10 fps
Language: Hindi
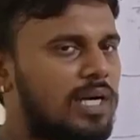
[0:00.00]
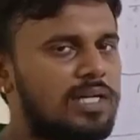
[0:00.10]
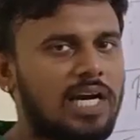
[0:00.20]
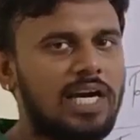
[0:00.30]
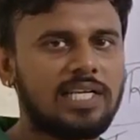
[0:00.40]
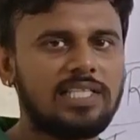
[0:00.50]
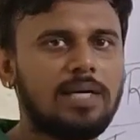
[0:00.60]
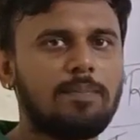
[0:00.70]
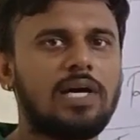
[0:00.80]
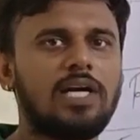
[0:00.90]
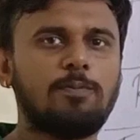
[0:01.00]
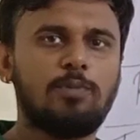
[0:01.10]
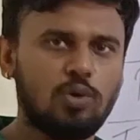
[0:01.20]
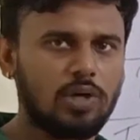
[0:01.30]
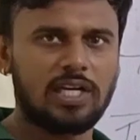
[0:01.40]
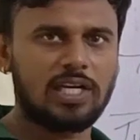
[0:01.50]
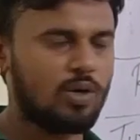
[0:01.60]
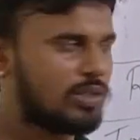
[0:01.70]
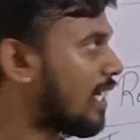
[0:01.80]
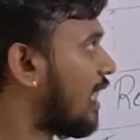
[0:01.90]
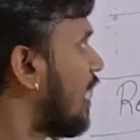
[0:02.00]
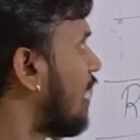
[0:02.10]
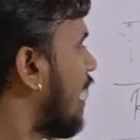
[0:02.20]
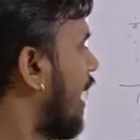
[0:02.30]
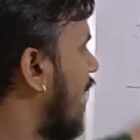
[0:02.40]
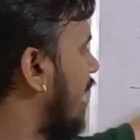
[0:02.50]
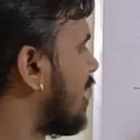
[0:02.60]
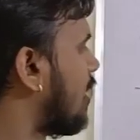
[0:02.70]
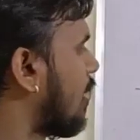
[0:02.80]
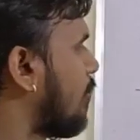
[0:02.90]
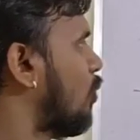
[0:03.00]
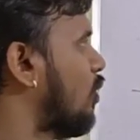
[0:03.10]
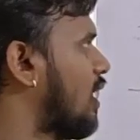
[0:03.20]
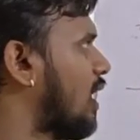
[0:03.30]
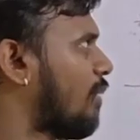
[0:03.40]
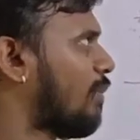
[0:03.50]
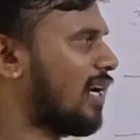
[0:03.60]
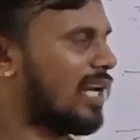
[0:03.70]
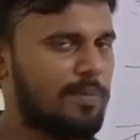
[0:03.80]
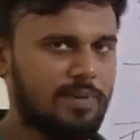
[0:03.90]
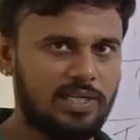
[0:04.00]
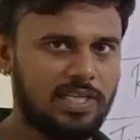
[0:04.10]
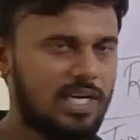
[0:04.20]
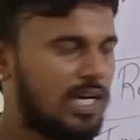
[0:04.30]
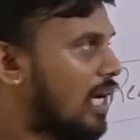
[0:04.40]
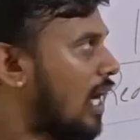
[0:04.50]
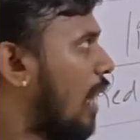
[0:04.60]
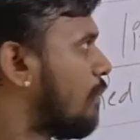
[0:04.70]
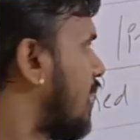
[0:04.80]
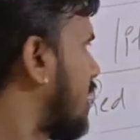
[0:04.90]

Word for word: प्लांट हाइड्रेंजिया प्लांट ब्लू कलर का होता है एसिड पर ब्लू ही कलर मिल रहा है हमें ठीक ना अब